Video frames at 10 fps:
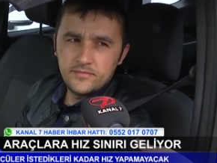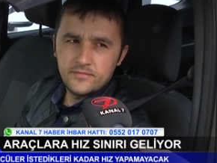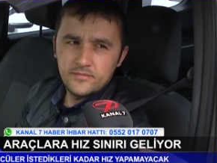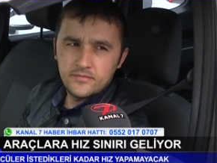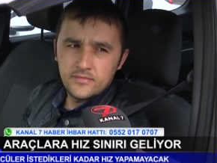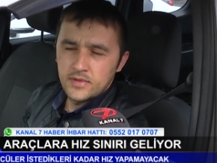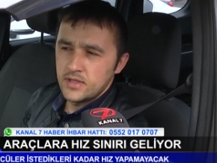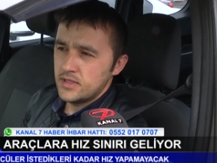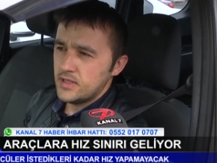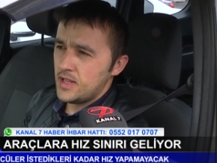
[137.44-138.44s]
Neden?
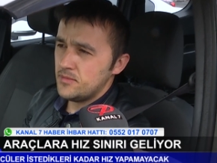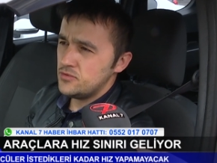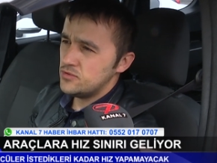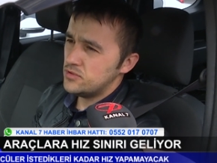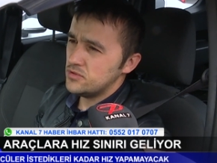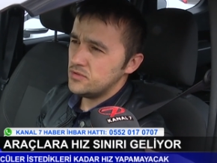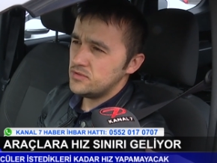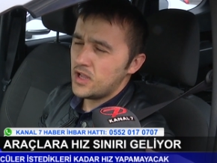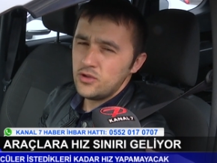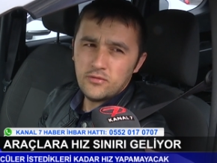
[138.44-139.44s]
Gelmedi çünkü
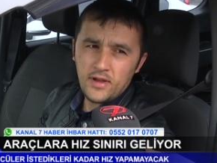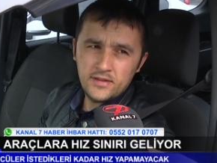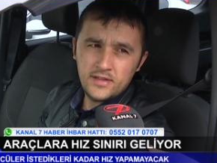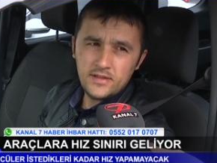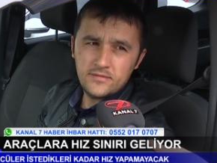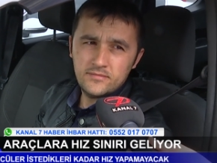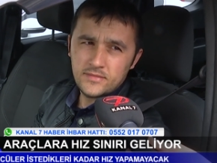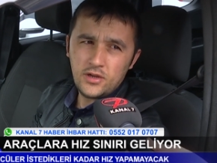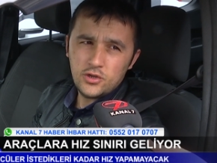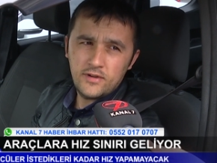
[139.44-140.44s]
daha güvenli.
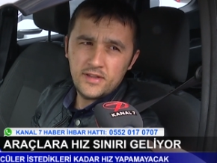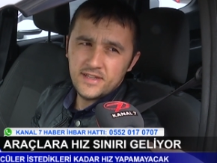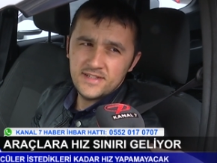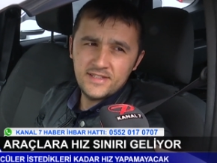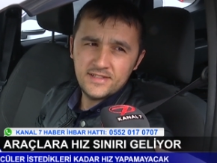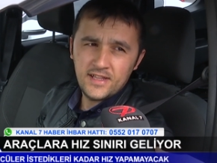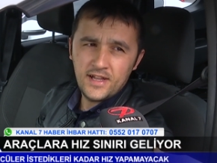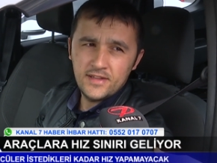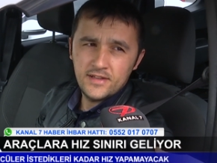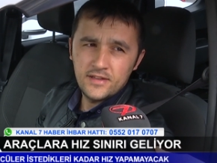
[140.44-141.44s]
Daha güvenli kesinlikle
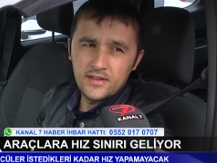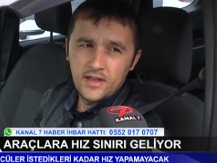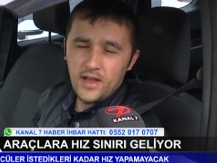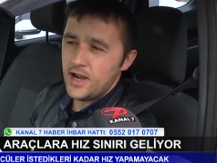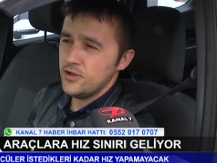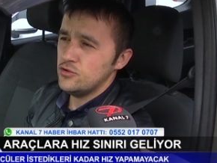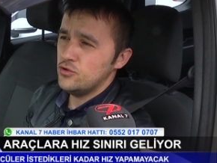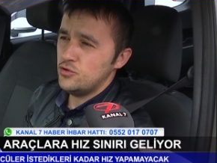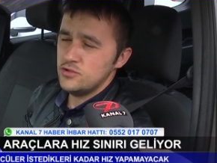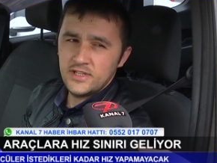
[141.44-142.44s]
yani. Her gün
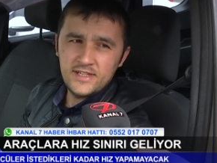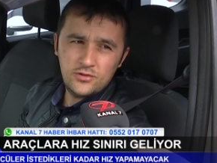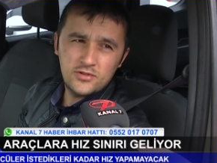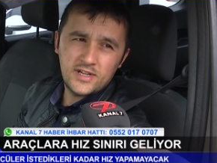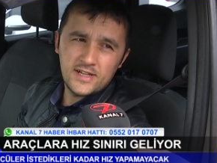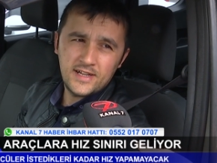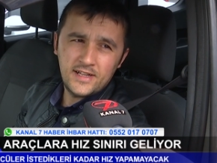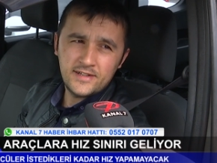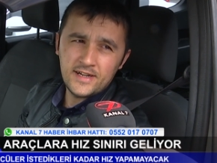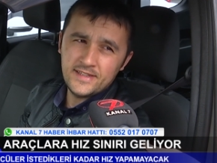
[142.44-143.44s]
görüyoruz, izliyoruz
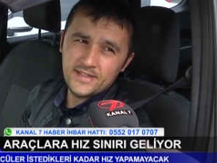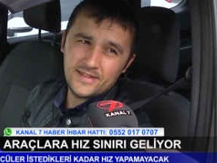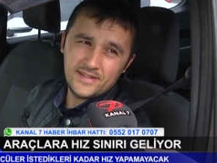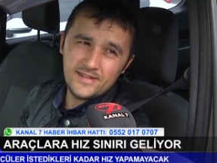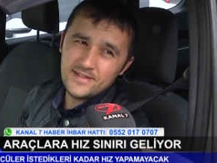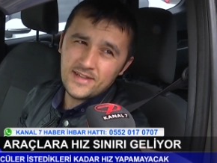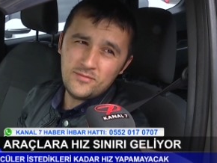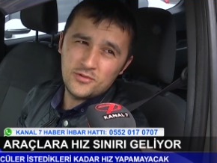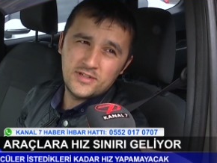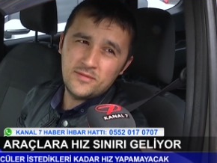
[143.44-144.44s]
kazaları artık
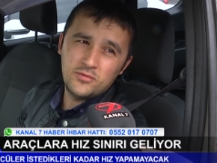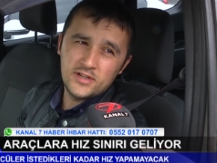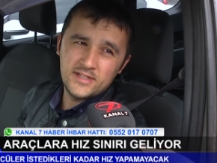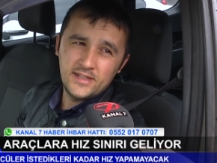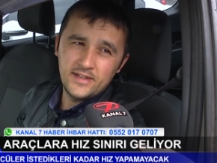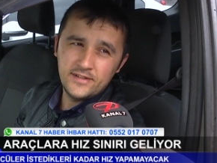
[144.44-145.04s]
istemiyoruz yani bu kazaları.